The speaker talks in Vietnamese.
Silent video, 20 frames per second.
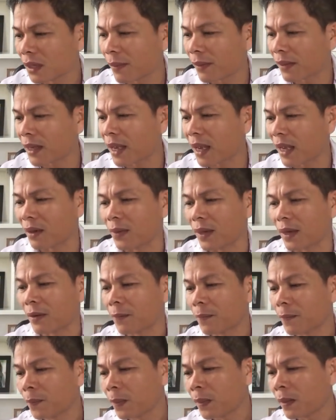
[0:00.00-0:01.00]
Các bạn thấy hay không ạ?
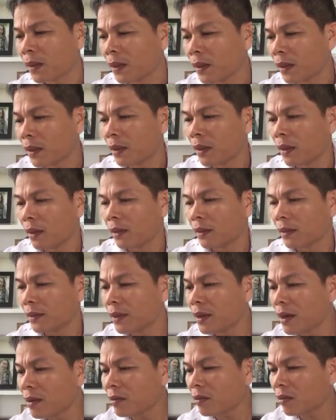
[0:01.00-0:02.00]

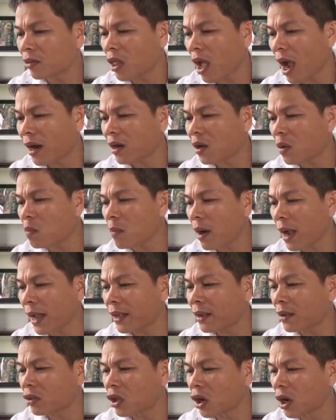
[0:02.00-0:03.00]
Nhưng thật không
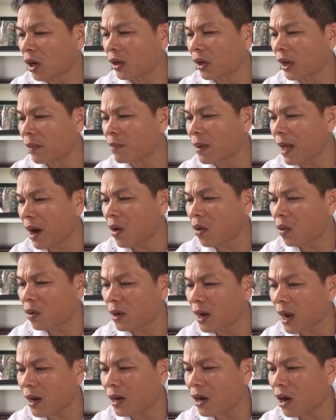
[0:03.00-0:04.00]
may, thời điểm
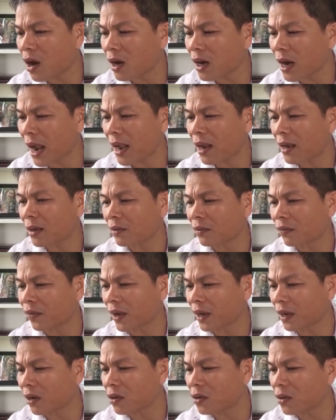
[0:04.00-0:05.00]
đầu rất khó khăn,
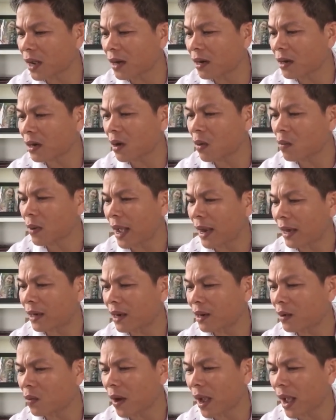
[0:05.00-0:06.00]
việc kinh doanh không đạt
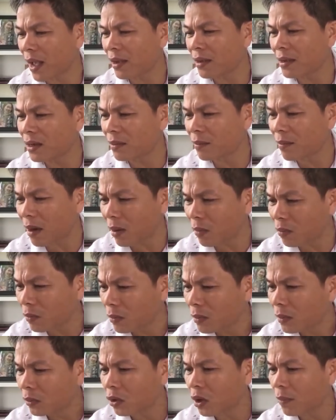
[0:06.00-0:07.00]
kết quả như mong
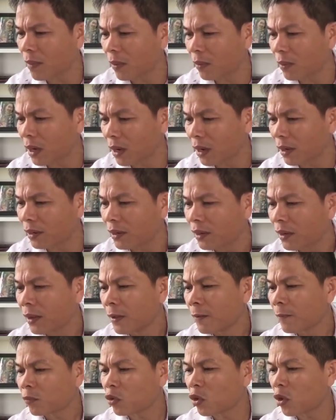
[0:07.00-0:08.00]
tôi mong đợi.
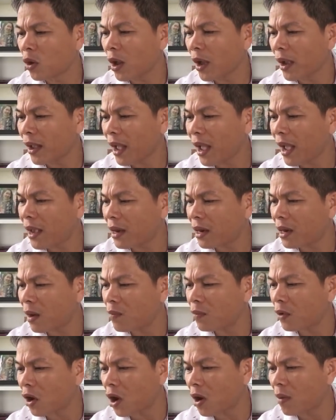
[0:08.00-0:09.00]
Tôi loay hay
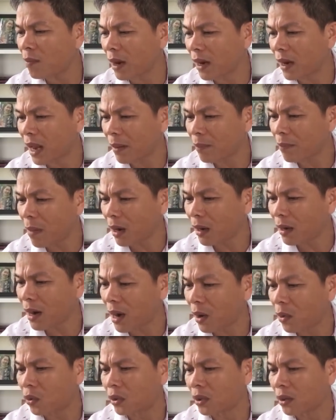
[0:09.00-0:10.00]
không rõ mình đã bắt
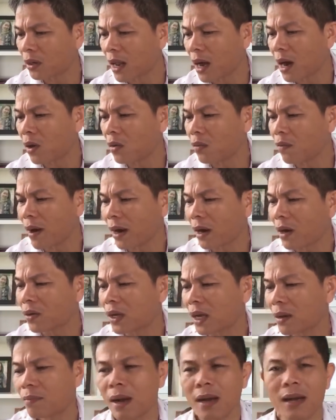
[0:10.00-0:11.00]
đầu từ đâu và
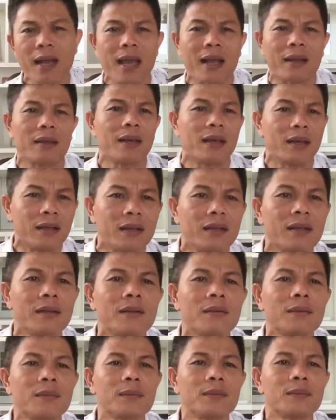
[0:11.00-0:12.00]
kinh doanh mặt hàng gì.
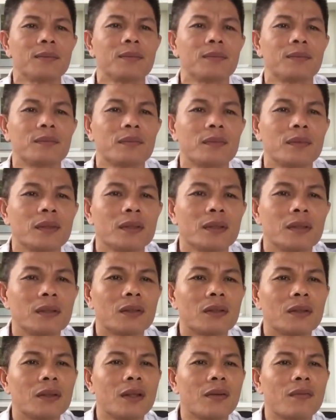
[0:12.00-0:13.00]

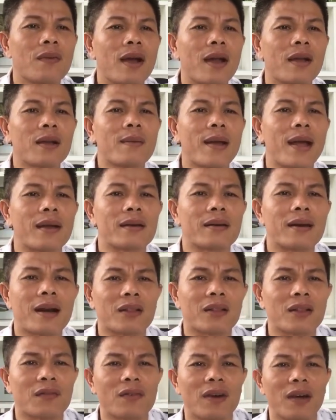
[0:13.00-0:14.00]
Tuyệt vời các bạn, rất
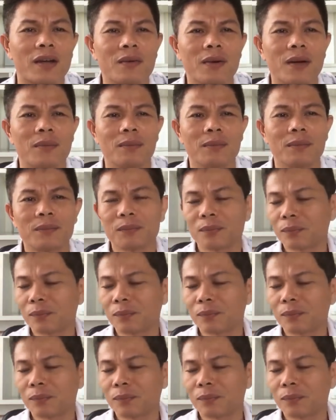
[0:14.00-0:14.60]
là tuyệt vời đúng không?